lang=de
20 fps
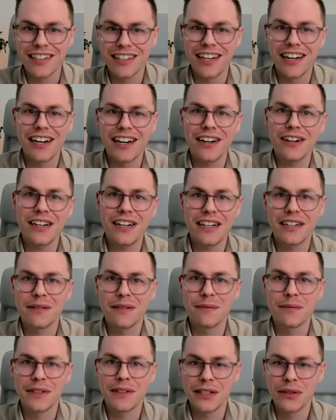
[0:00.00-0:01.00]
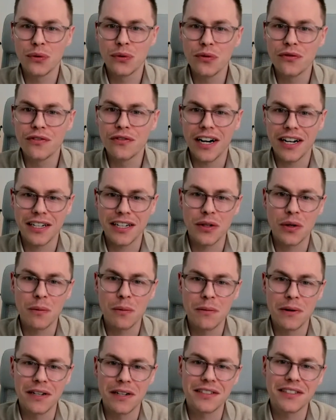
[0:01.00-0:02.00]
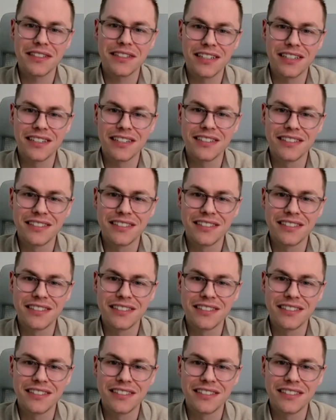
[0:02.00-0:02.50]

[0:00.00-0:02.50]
ja, ähm, den du wahrgenommen hast?